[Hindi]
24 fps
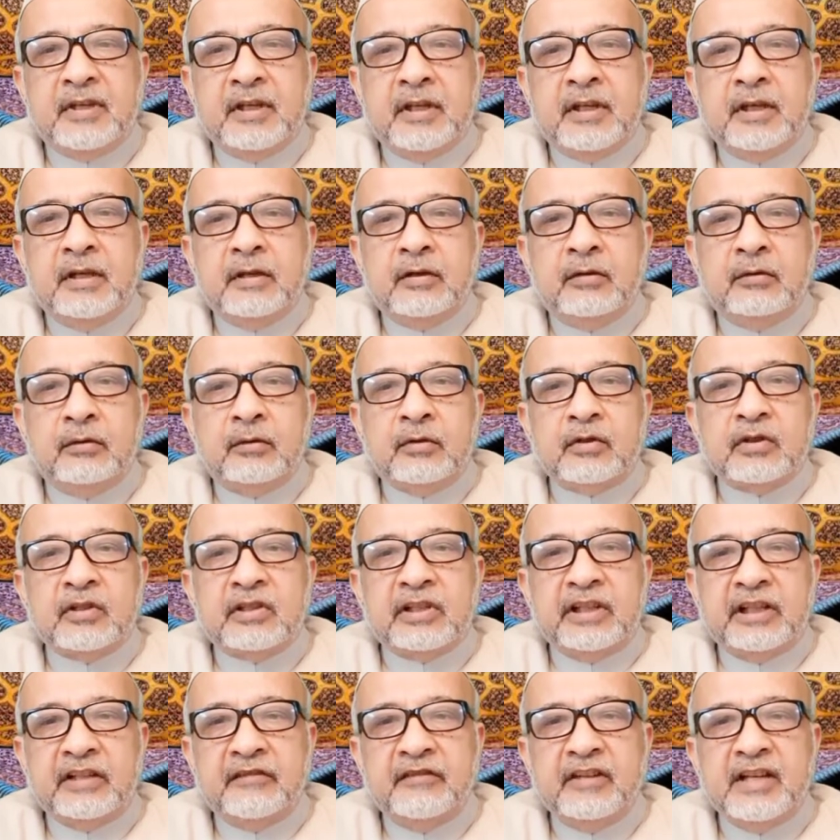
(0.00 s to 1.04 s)
की
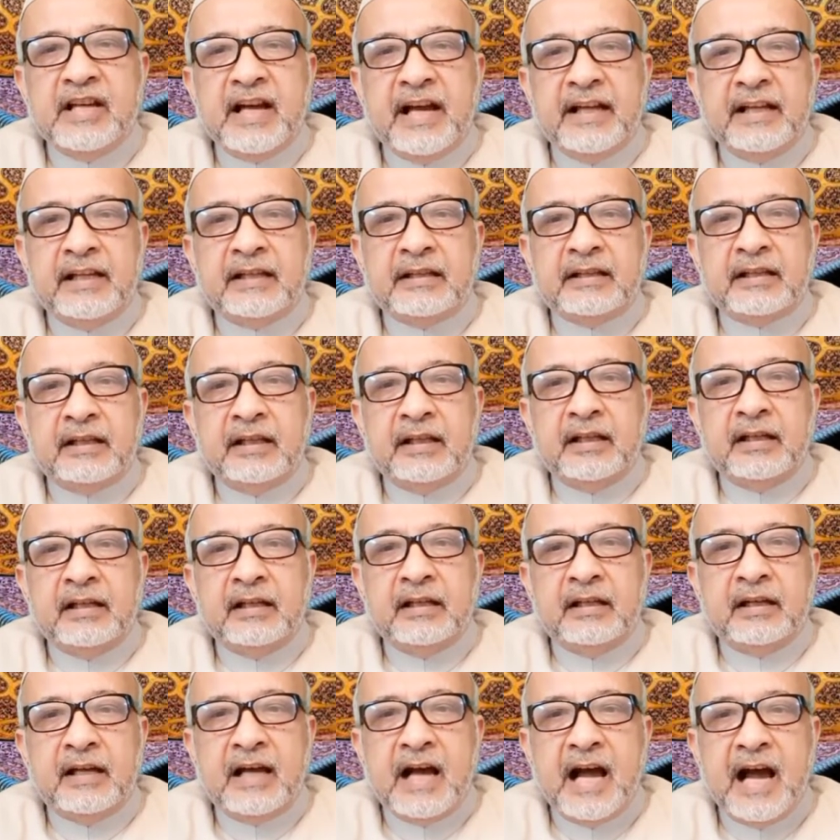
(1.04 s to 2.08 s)
उनसठवीं आयत के
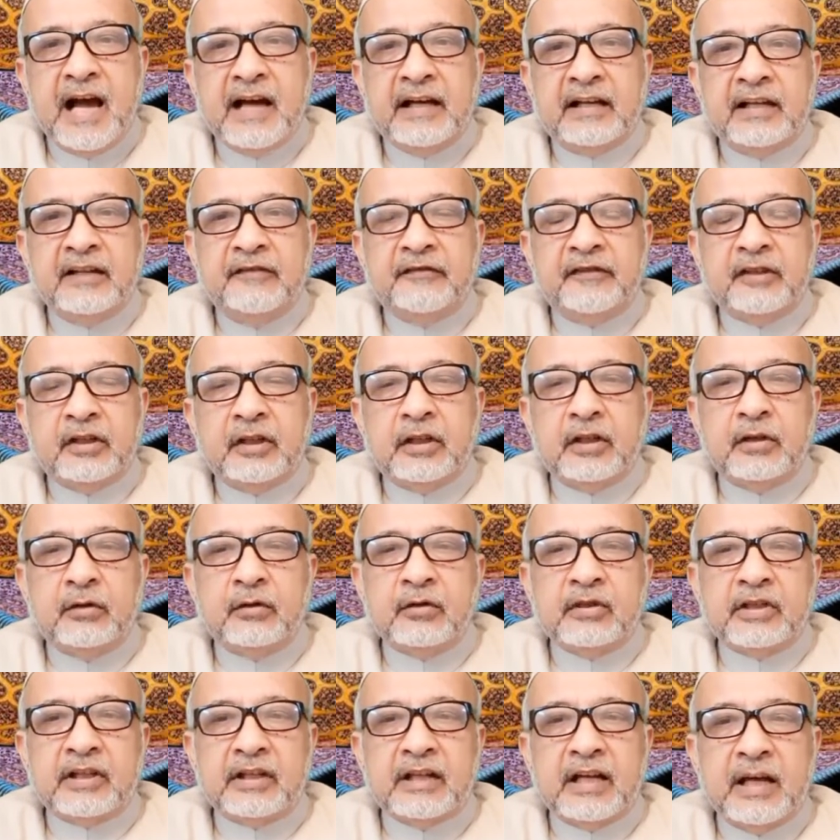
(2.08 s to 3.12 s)
आखिरी फ़िक्रे को
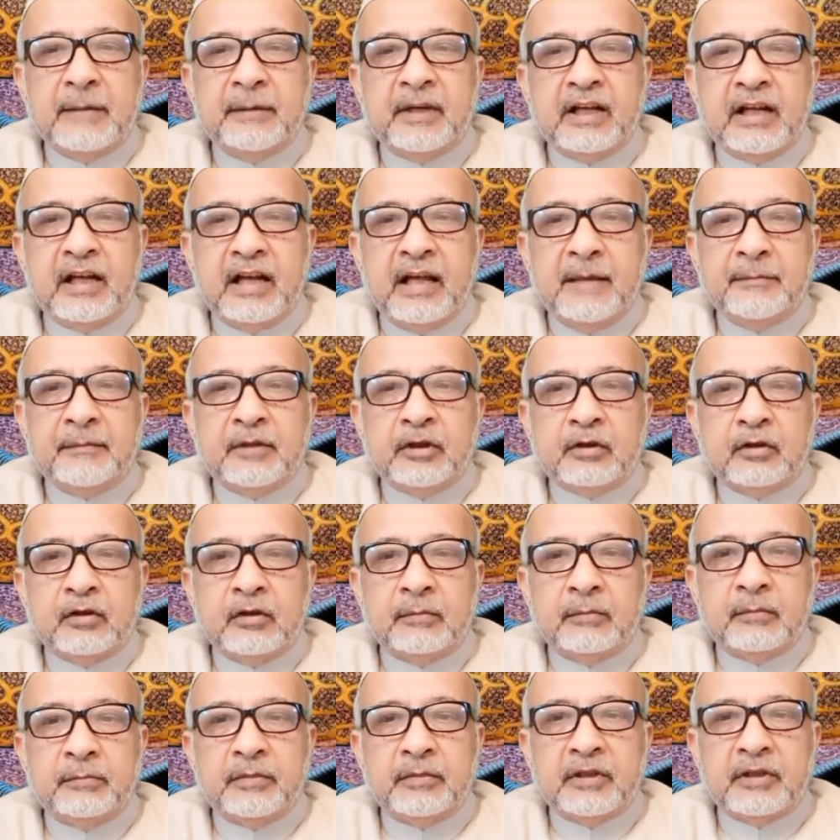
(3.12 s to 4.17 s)
सरनामा कलाम के तौर
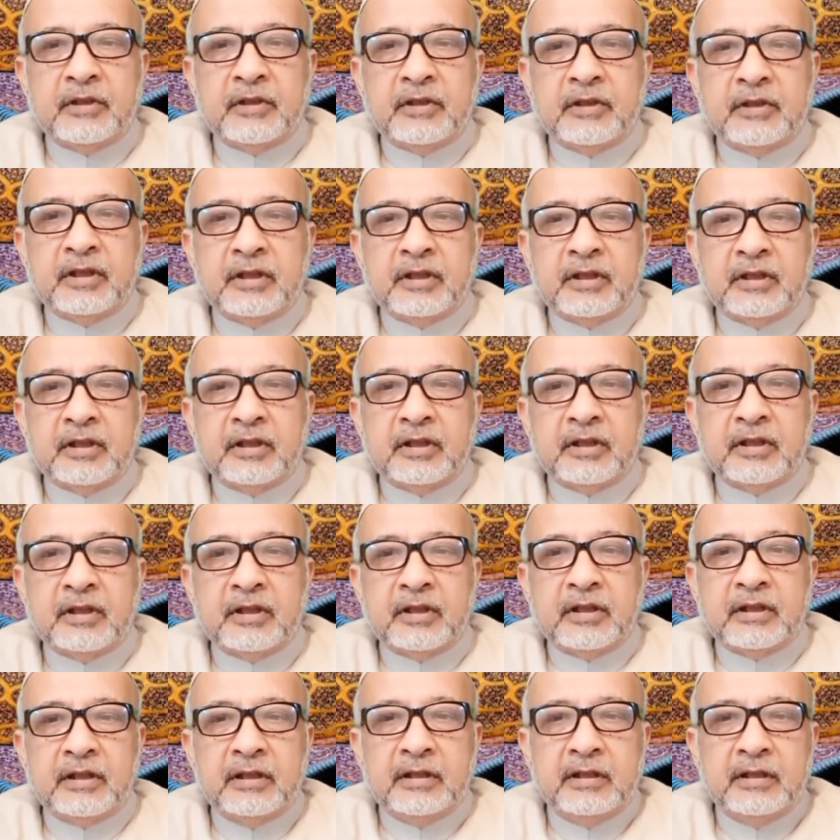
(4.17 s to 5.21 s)
पर
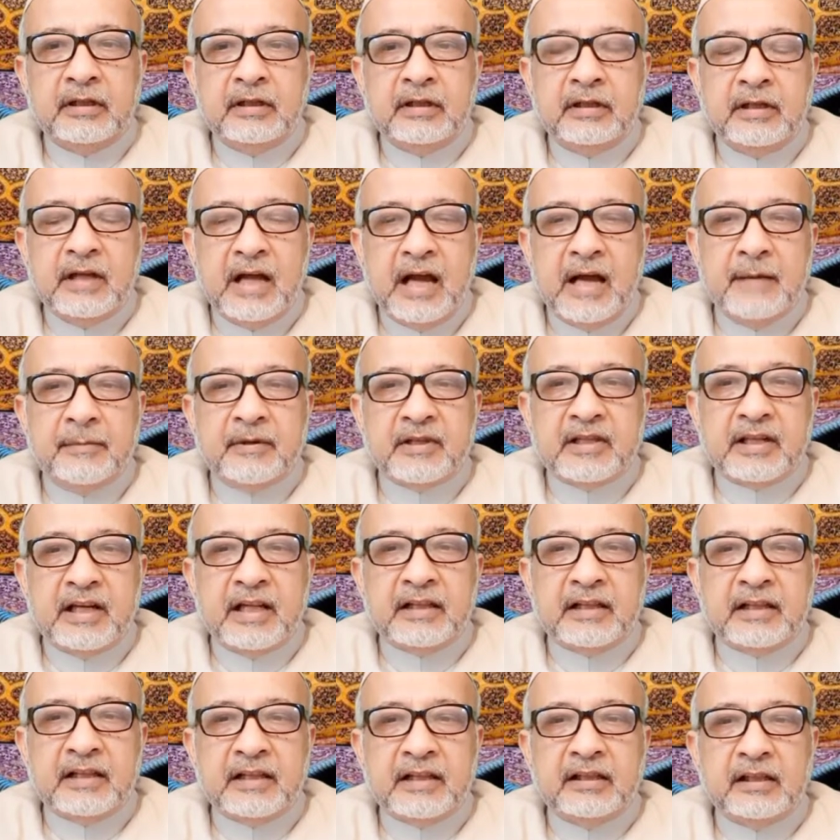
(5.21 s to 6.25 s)
आप
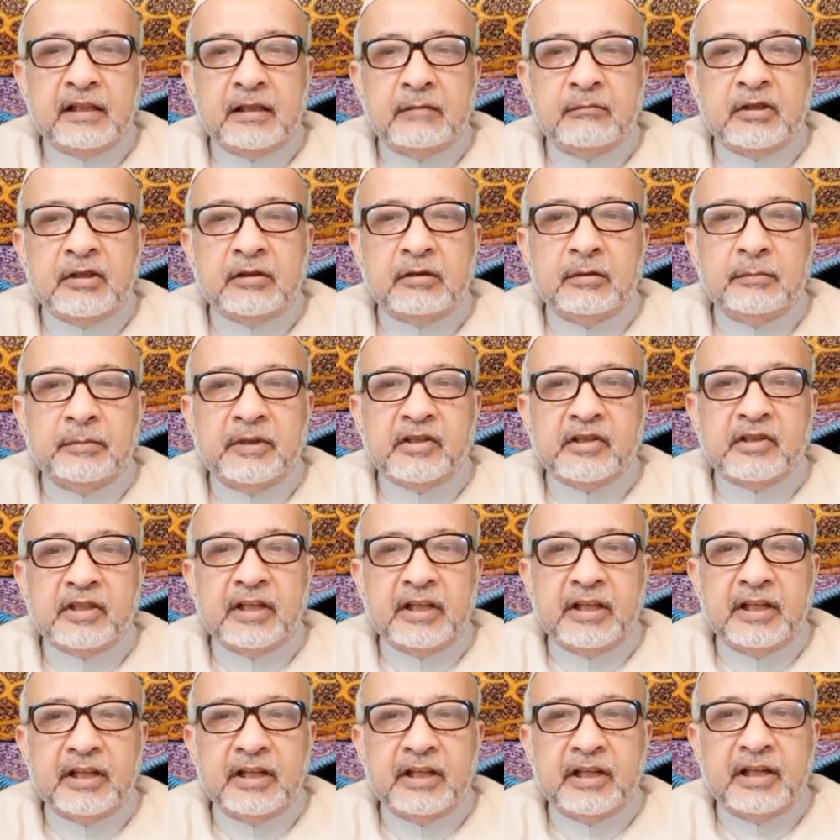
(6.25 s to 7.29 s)
हजरात की खिदमत में पेश
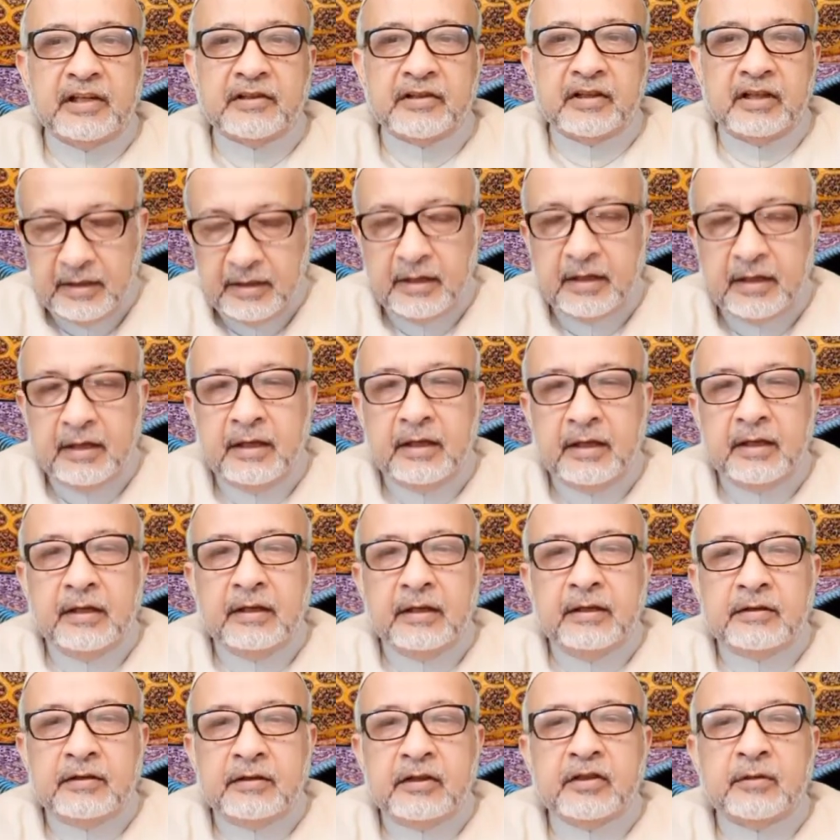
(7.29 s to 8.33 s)
करने का शराफ
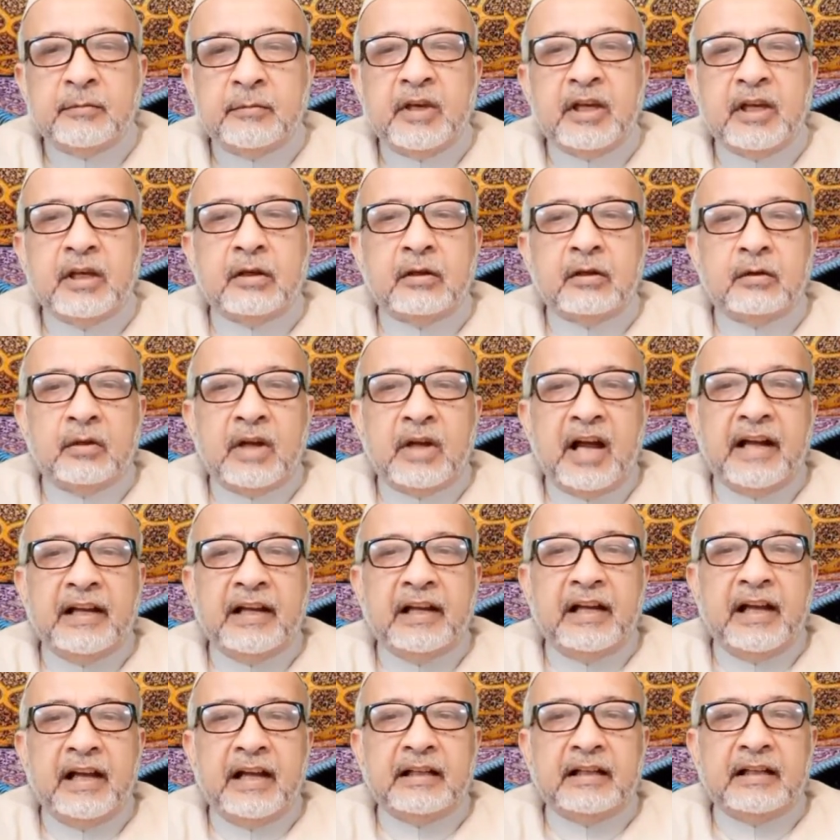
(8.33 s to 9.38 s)
जिसमें कुरान
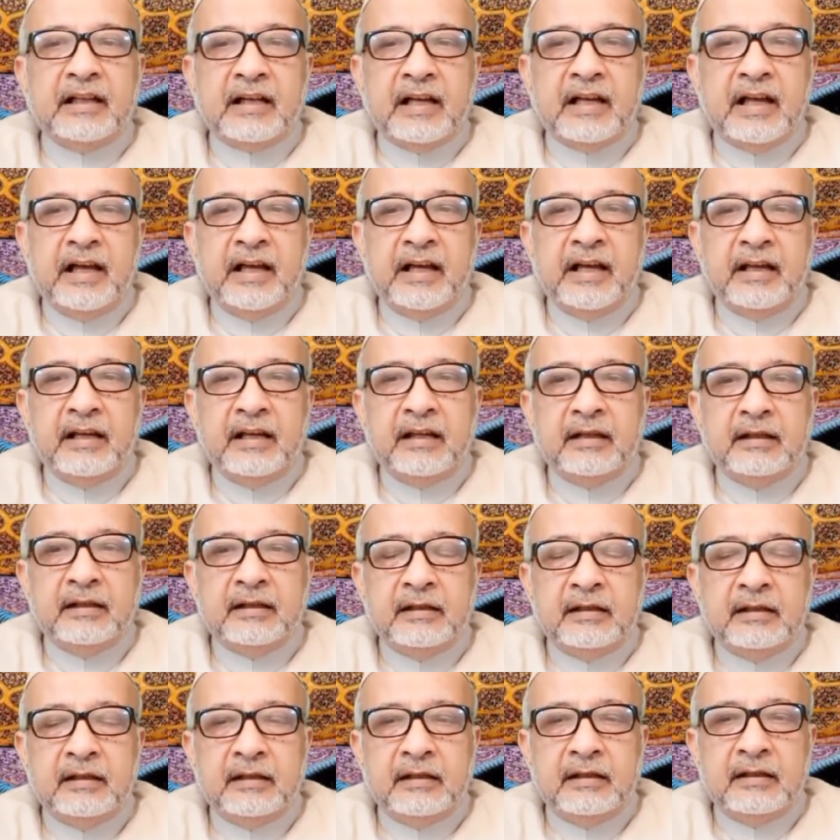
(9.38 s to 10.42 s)
ऐलान कर रहा है
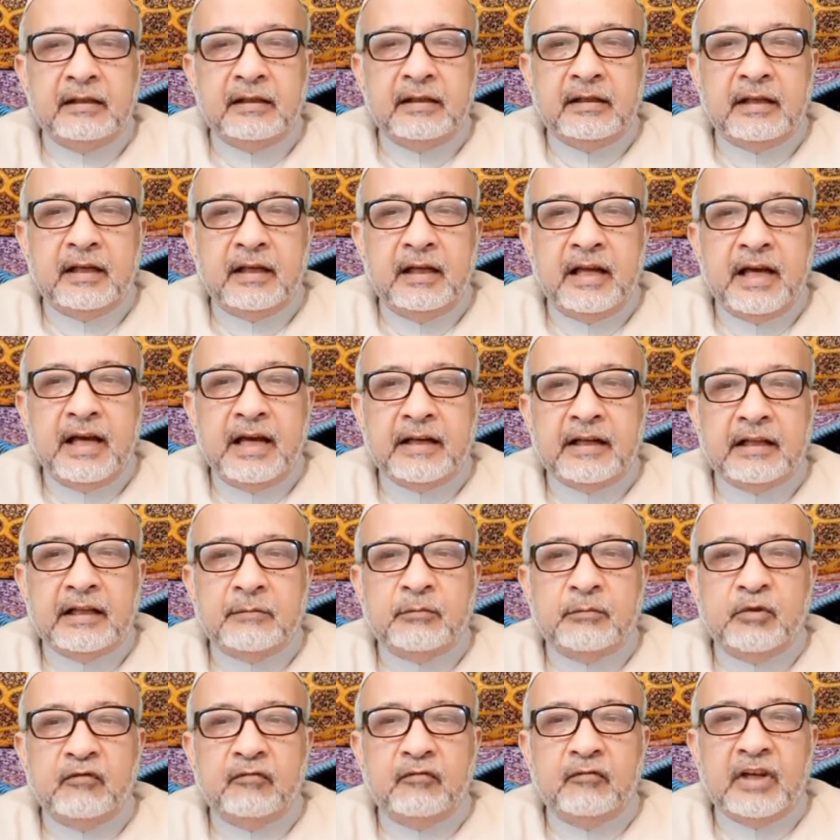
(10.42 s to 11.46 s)
कि ला
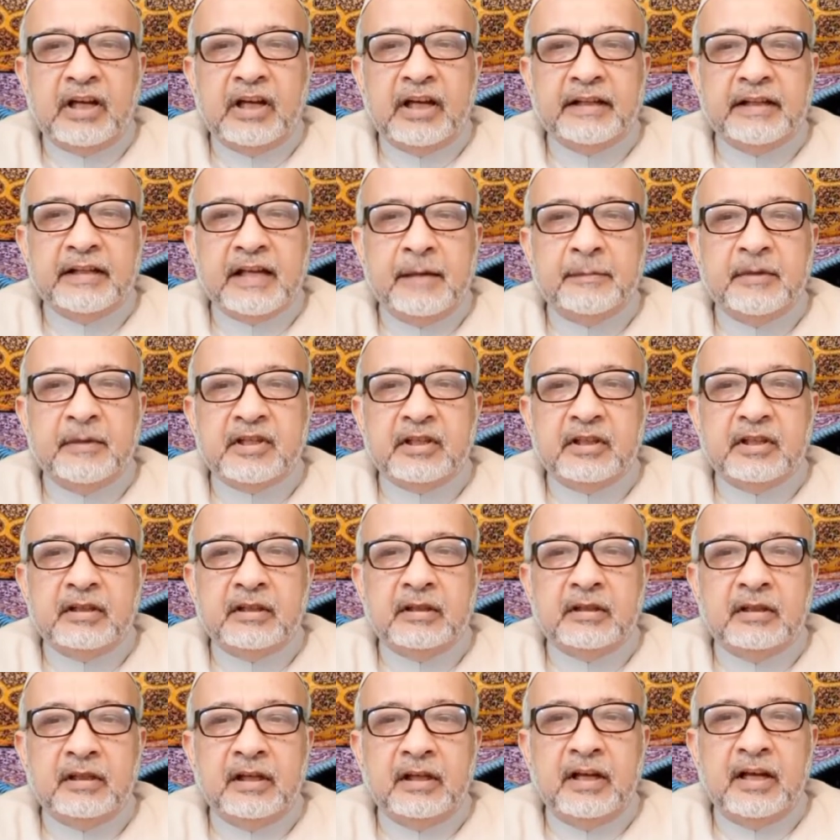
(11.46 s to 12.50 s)
रद्बिम वला
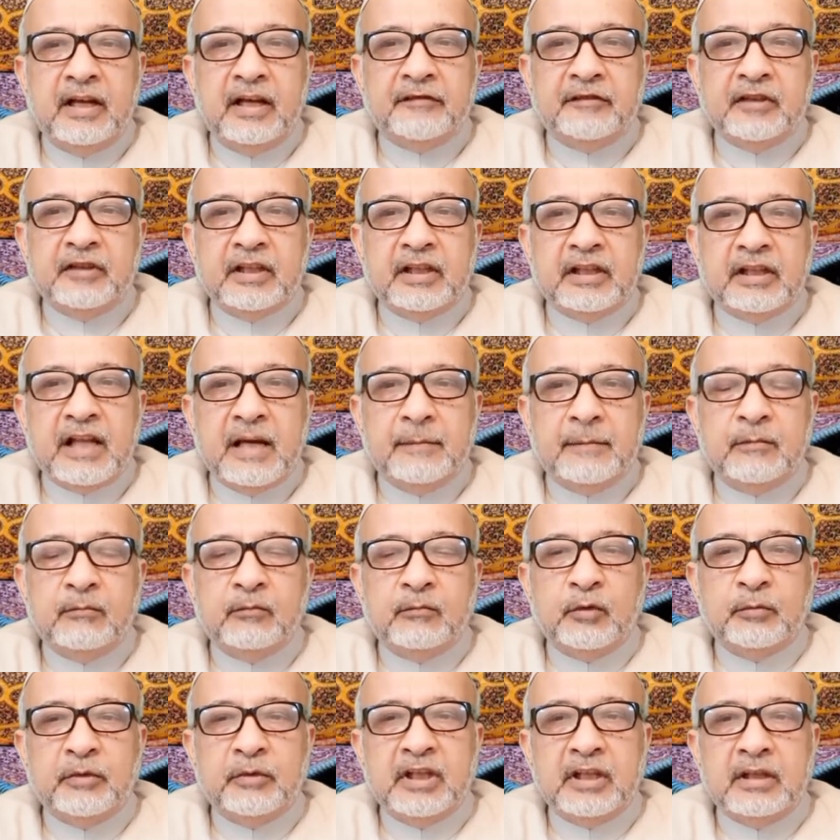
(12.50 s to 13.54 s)
याबसिन फ़ी किताब
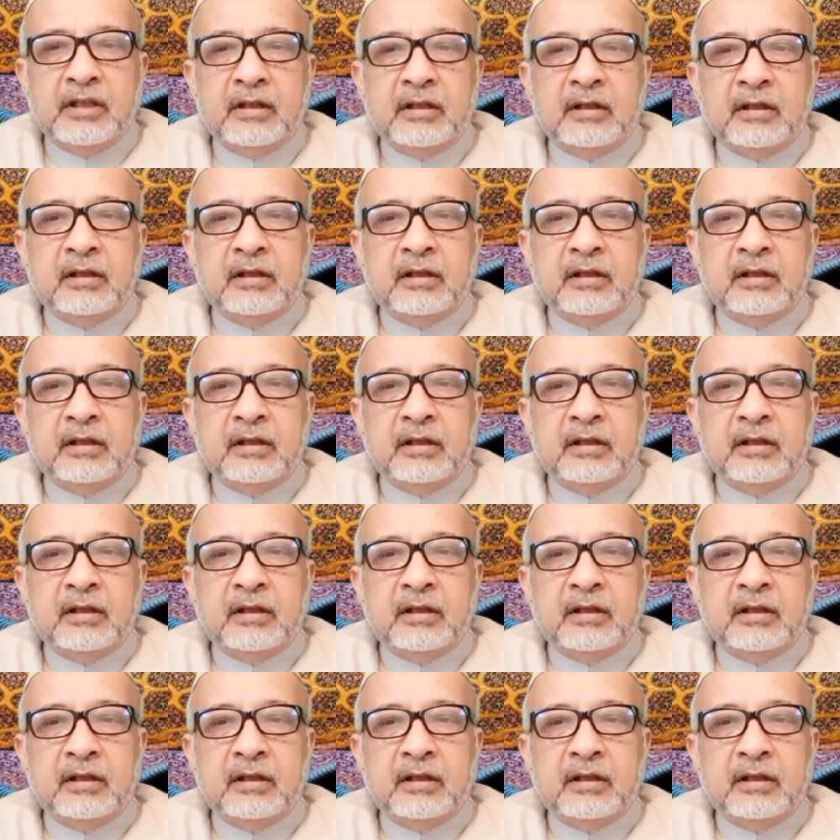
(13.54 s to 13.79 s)
मुबीन